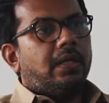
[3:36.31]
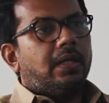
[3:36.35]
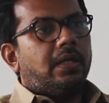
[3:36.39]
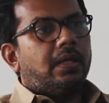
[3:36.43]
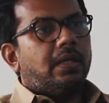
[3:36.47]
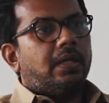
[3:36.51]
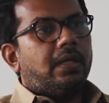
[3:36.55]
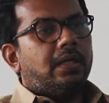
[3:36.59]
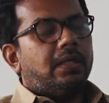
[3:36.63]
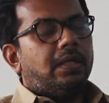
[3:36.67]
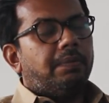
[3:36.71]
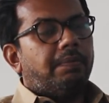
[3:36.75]

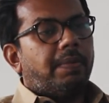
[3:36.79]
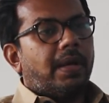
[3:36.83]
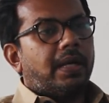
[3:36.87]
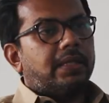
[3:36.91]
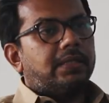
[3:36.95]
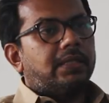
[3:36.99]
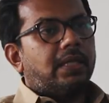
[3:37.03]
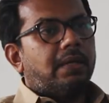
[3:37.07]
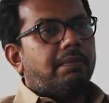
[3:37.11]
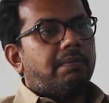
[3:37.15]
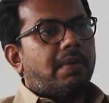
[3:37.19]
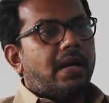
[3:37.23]
uh,
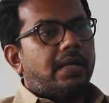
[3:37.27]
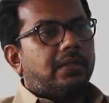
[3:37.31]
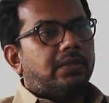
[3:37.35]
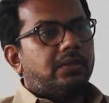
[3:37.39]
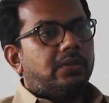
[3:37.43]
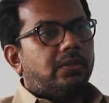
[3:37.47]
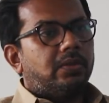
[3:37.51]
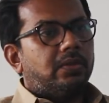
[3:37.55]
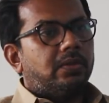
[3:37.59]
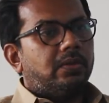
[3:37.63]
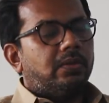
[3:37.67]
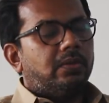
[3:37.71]
dipaksa
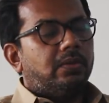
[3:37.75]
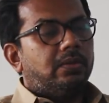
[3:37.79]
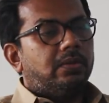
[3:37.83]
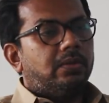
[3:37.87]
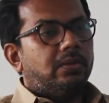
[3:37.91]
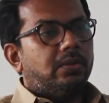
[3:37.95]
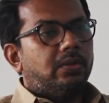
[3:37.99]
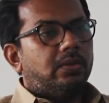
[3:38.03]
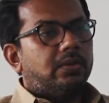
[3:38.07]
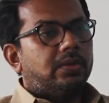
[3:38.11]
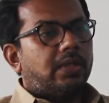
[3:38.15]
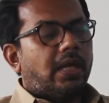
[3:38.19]
masuk
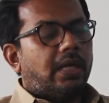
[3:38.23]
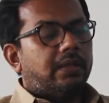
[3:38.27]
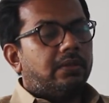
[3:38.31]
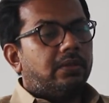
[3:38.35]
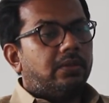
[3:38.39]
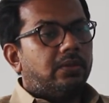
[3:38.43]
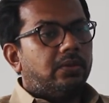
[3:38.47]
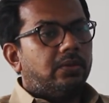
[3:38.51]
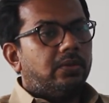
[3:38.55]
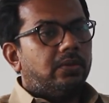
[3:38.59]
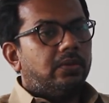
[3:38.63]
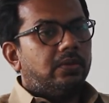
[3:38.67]
untuk
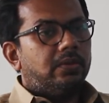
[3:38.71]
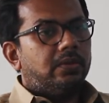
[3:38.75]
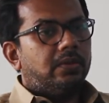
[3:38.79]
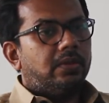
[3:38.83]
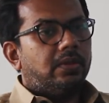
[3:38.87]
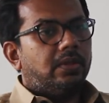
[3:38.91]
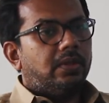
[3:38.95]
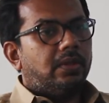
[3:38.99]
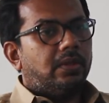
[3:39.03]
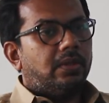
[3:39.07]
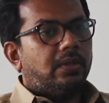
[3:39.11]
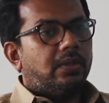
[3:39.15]
satu
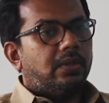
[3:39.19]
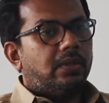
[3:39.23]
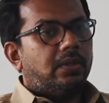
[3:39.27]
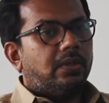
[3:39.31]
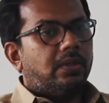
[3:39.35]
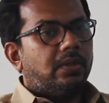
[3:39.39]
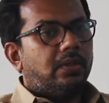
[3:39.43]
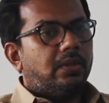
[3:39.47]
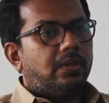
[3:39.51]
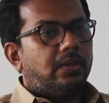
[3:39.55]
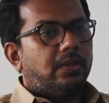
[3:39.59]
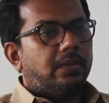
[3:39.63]

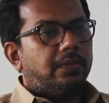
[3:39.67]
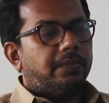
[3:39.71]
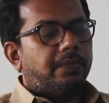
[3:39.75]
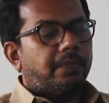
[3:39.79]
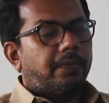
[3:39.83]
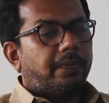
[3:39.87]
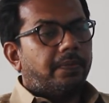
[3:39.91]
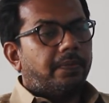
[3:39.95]
uh,